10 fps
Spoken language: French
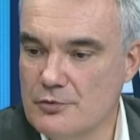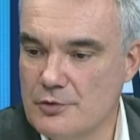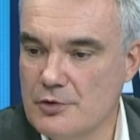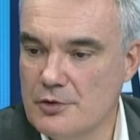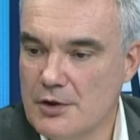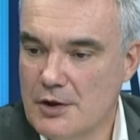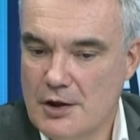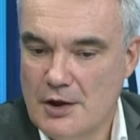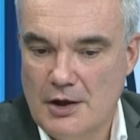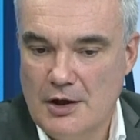Donc, euh,
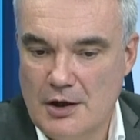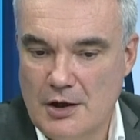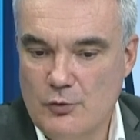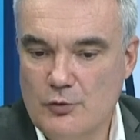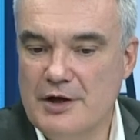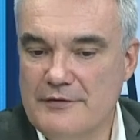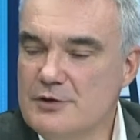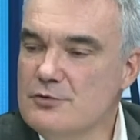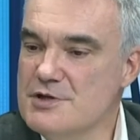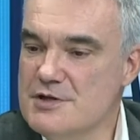un gros
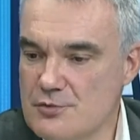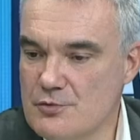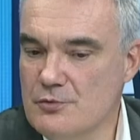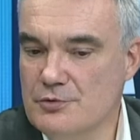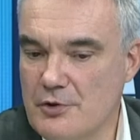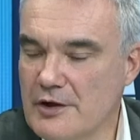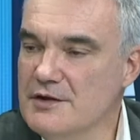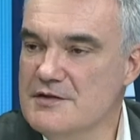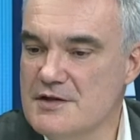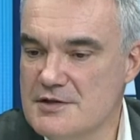travail de gestion,
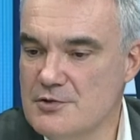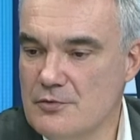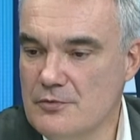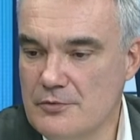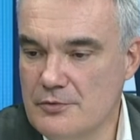d'organisation,